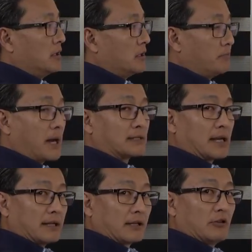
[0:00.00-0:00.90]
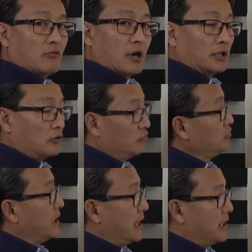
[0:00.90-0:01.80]
E passado aqui um ano, eu não
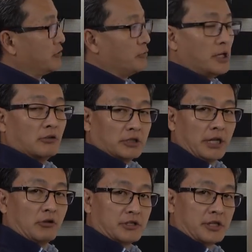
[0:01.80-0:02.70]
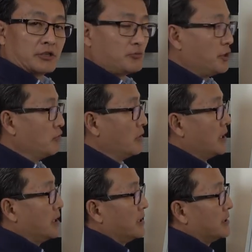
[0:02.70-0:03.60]
gerei esse um milhão, gerei 800 mil.
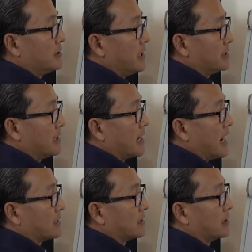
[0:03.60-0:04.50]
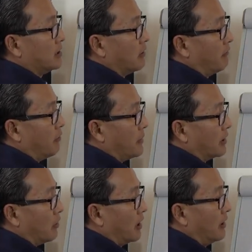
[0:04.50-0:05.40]
Se esse caixa aqui ó, for
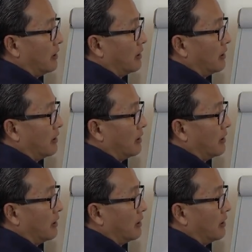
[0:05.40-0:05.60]
menor,